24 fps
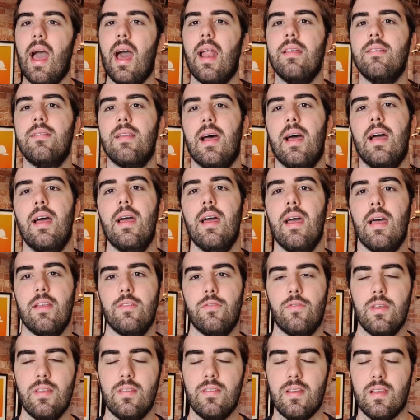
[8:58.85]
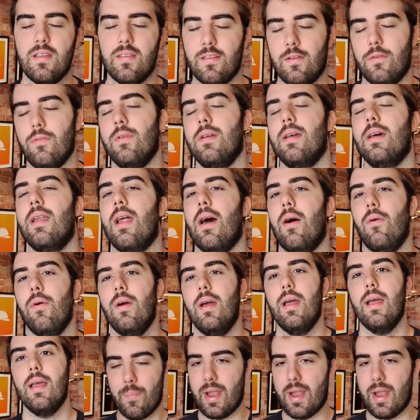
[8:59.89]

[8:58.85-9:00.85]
realizar sua inscrição no canal.